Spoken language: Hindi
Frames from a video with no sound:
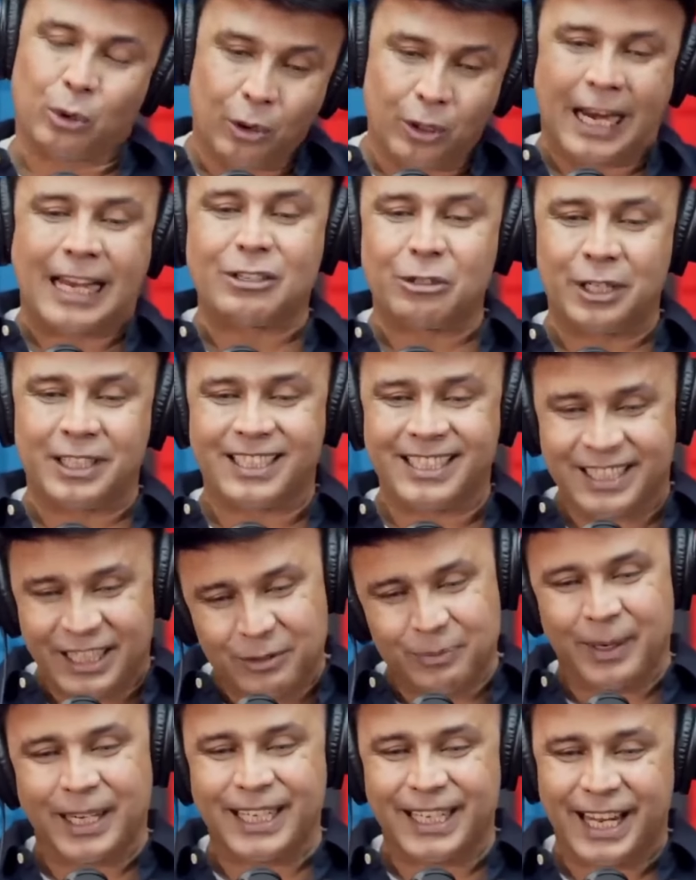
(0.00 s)
सो
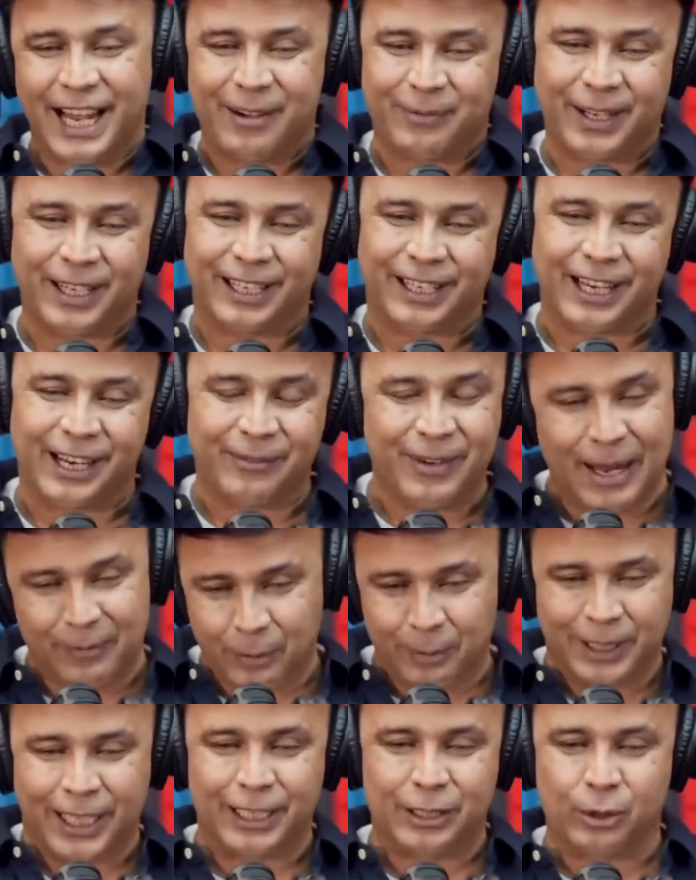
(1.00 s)
कंग्रेचुलेशन इस महीने आपका निकला
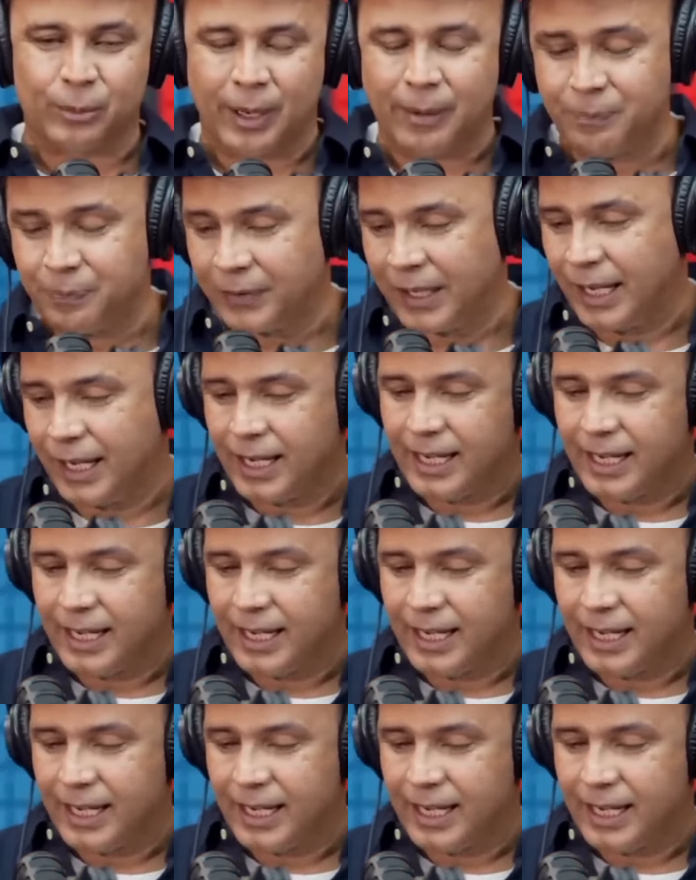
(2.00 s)
है मैं आपको बता देता हूँ मैम